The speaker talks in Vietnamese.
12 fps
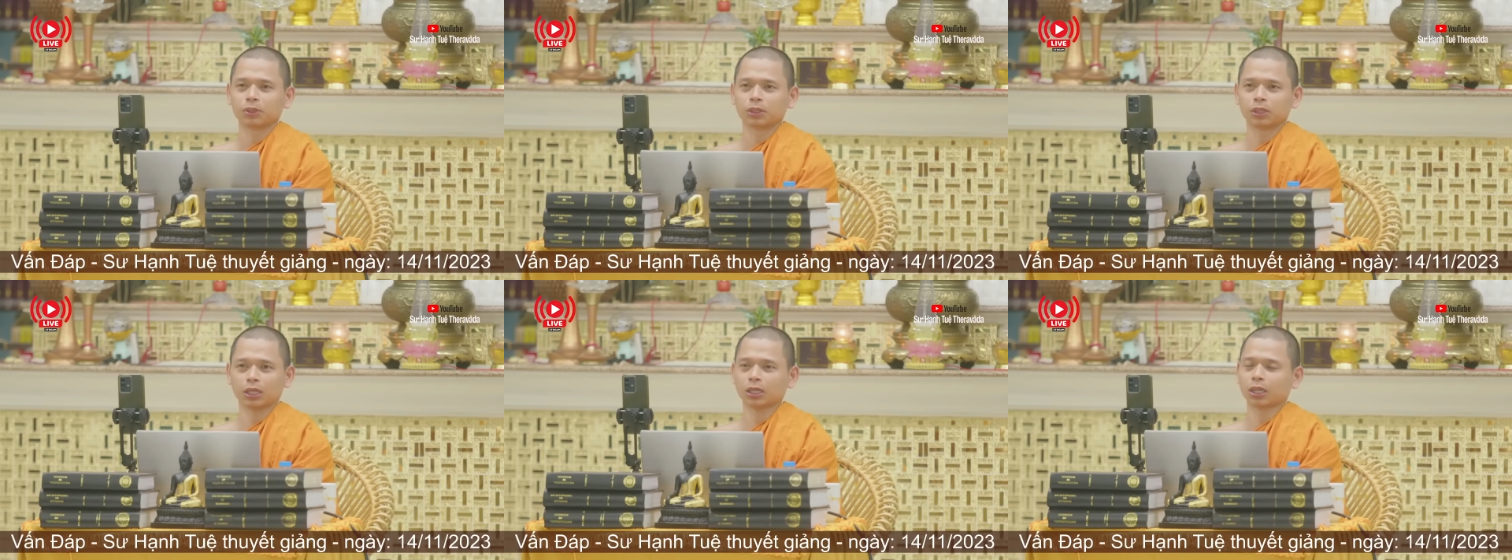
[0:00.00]

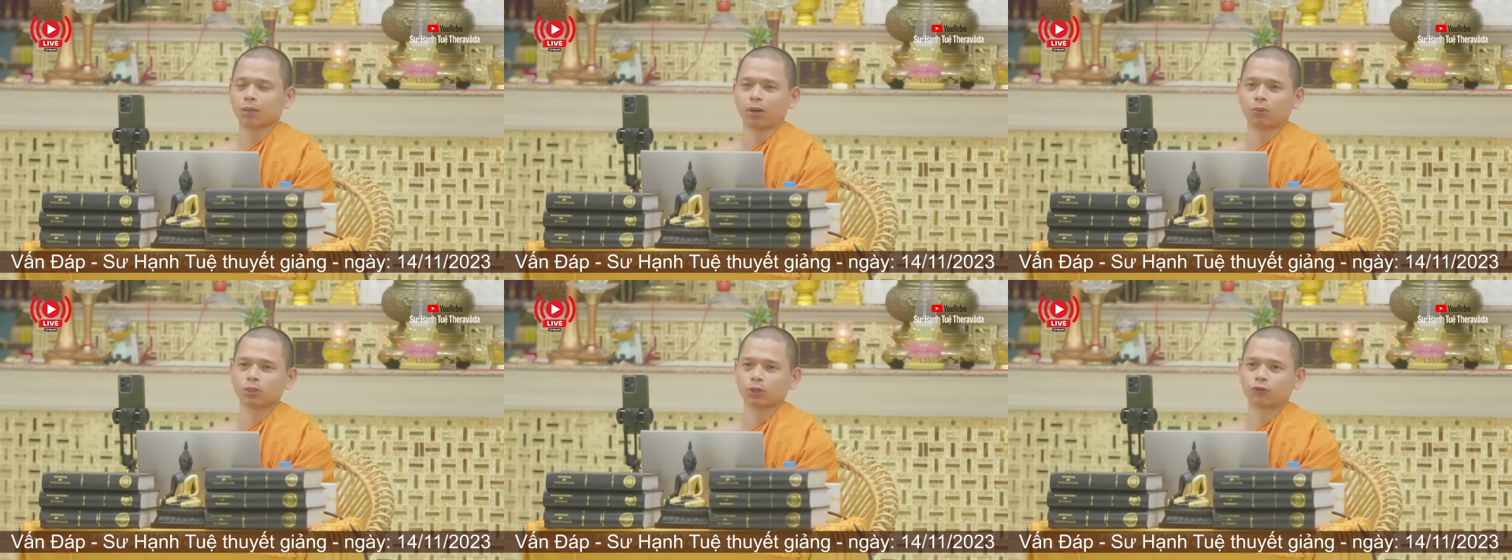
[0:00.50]
thứ nhất là
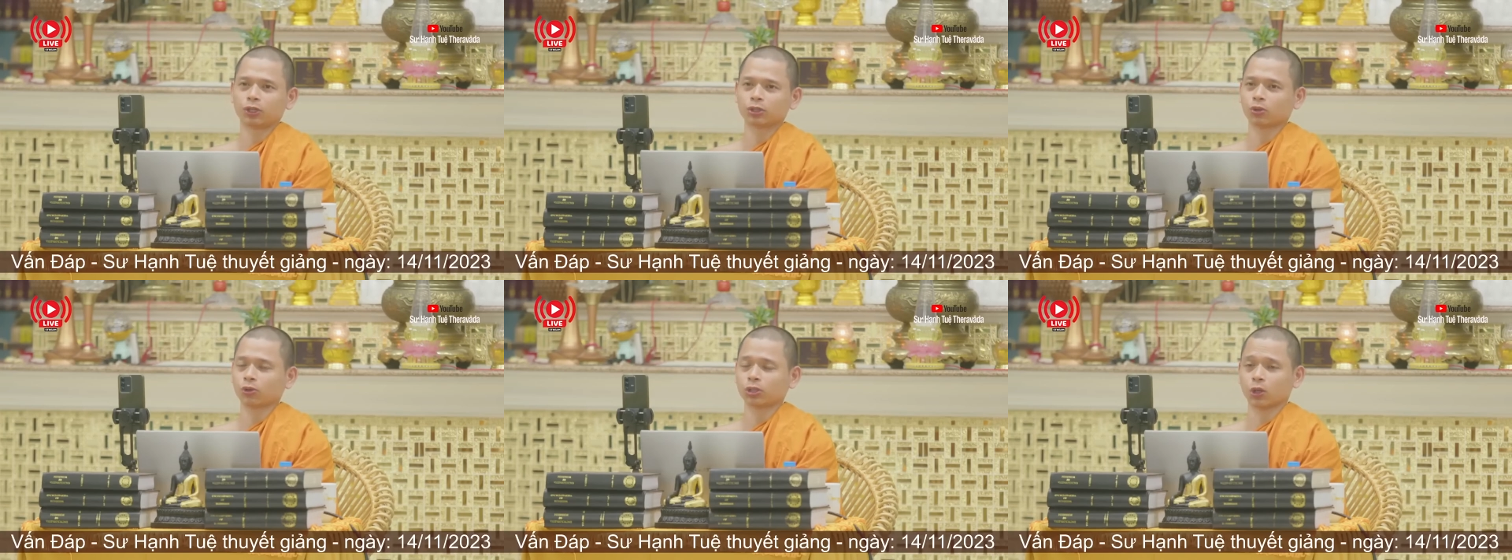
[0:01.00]
mong cho phước
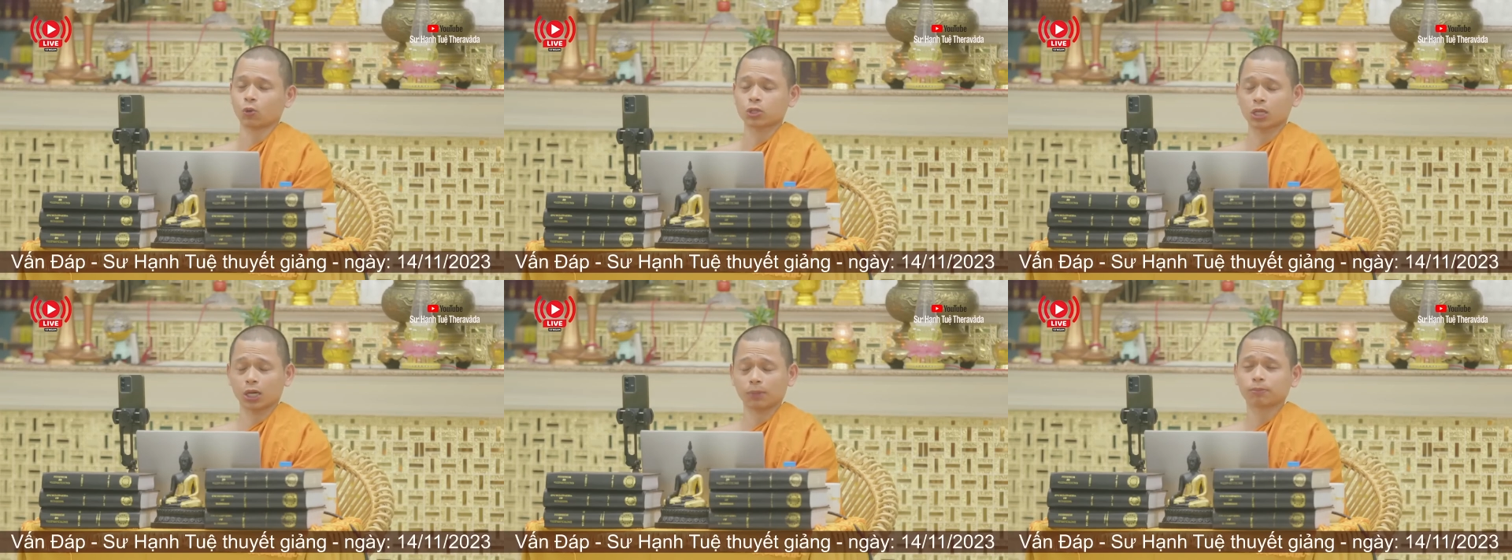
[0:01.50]
tôi nó chỗ
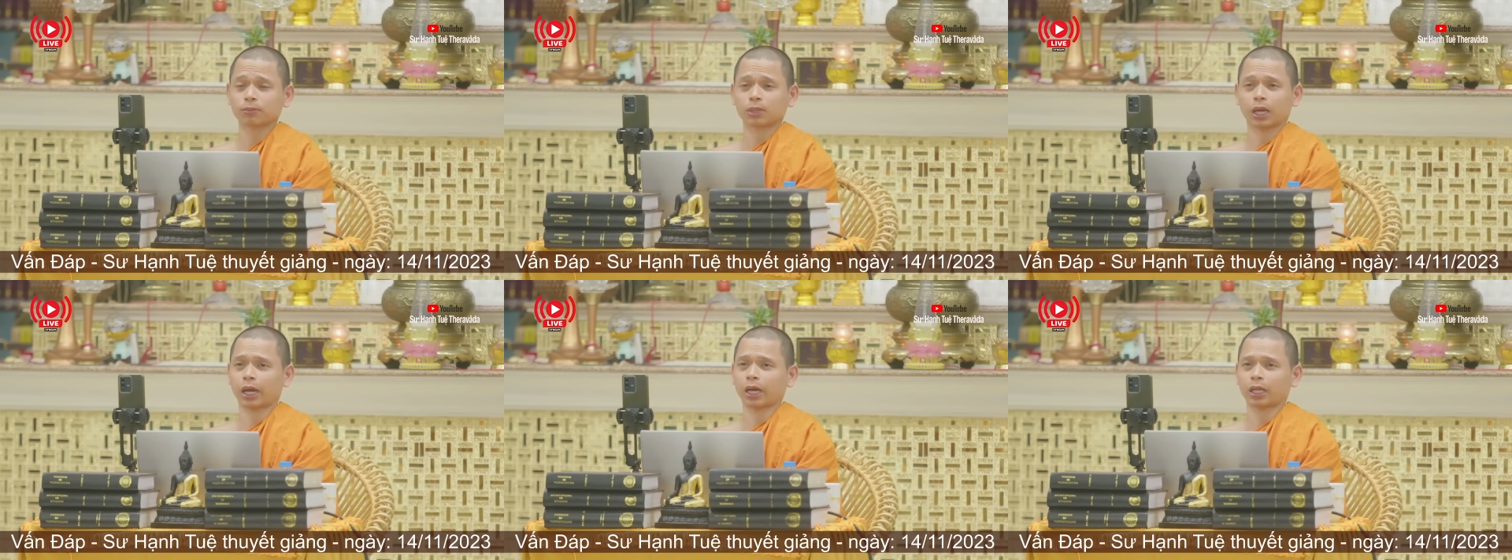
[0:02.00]
sớm
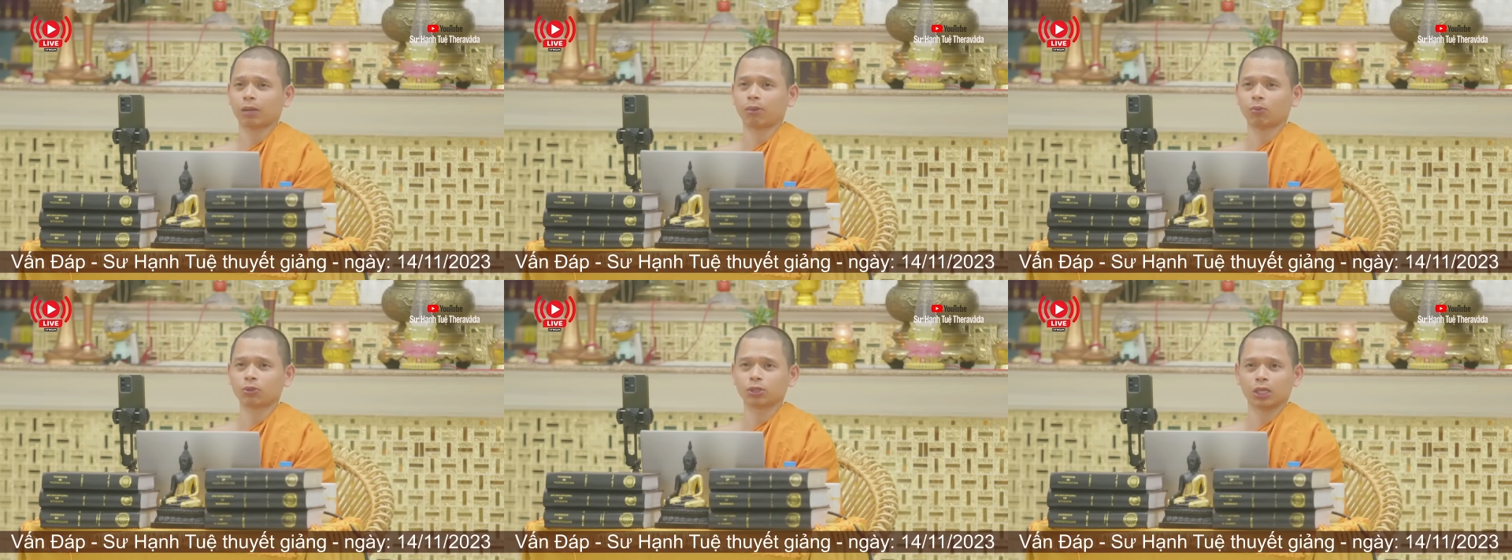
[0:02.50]
hai là
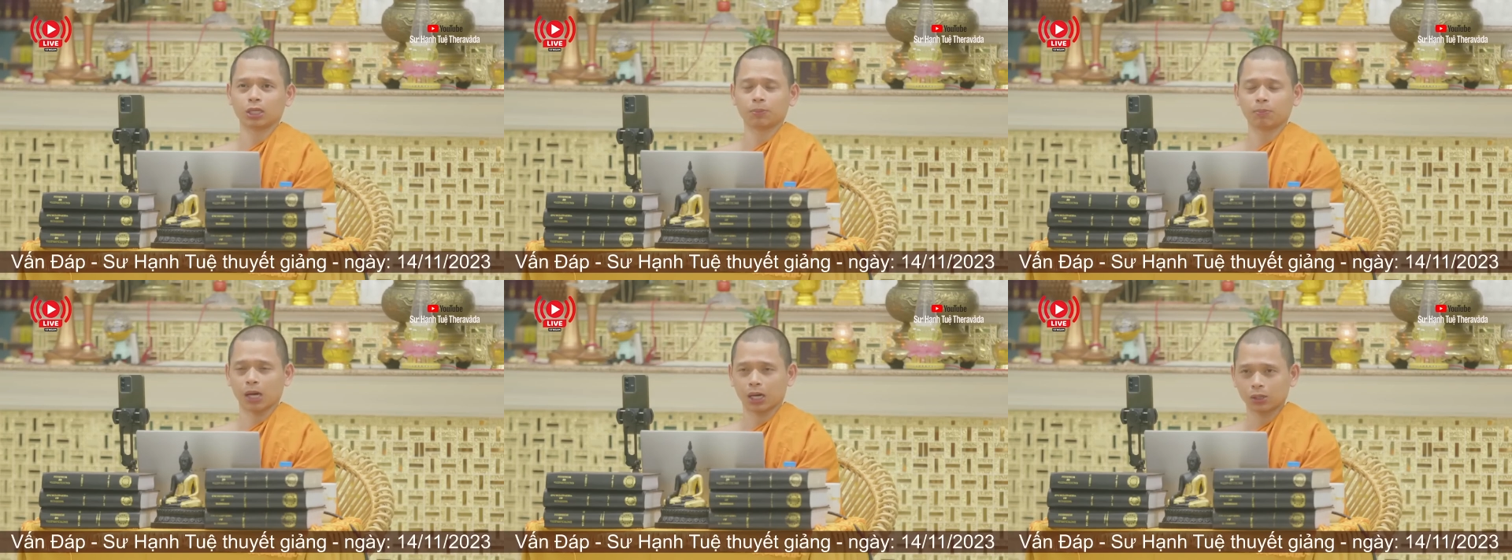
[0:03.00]
mong chư thiên
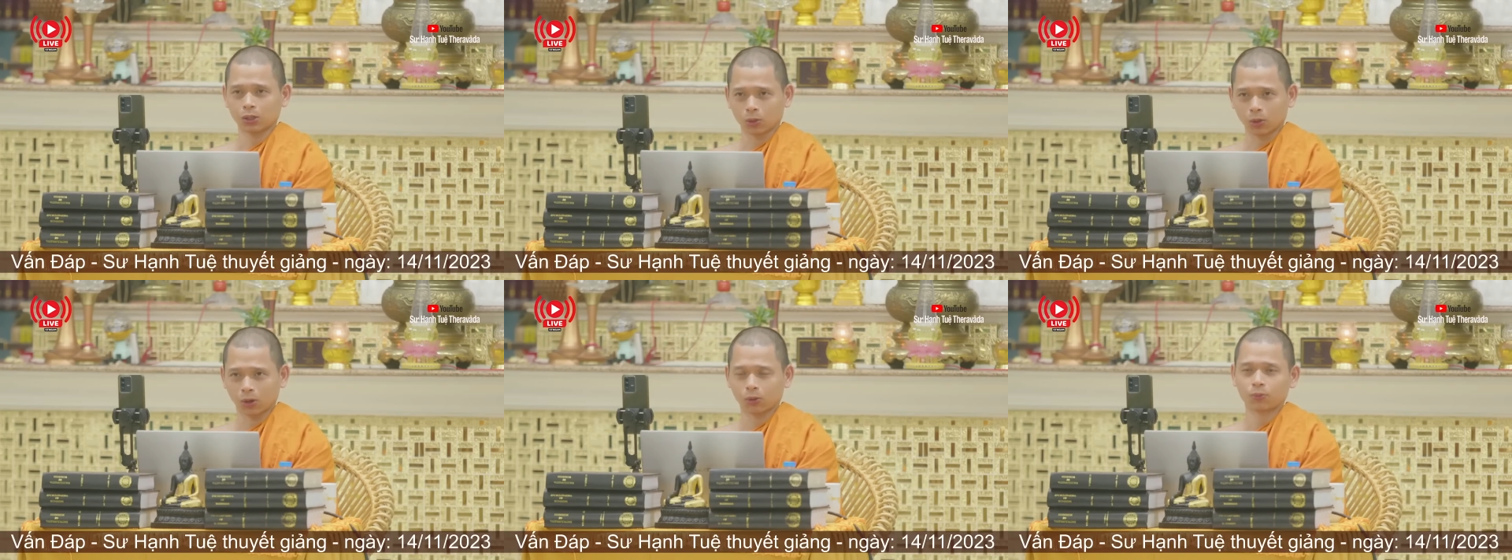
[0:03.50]
giúp đỡ hộ
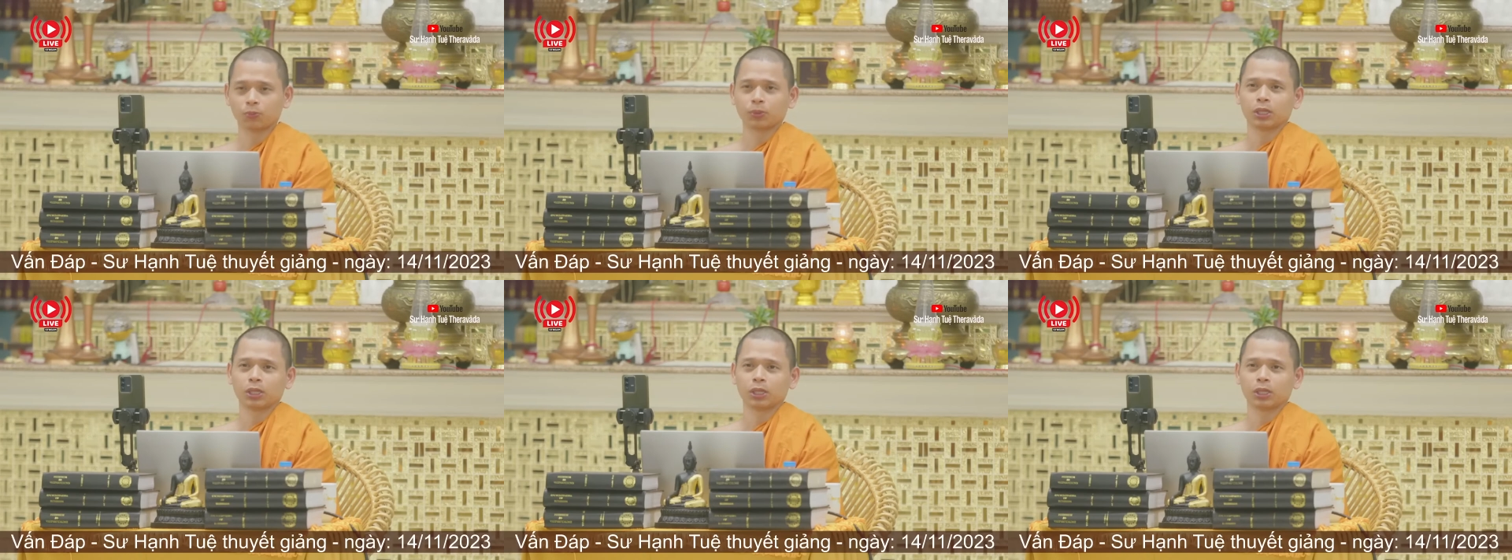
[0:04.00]
độ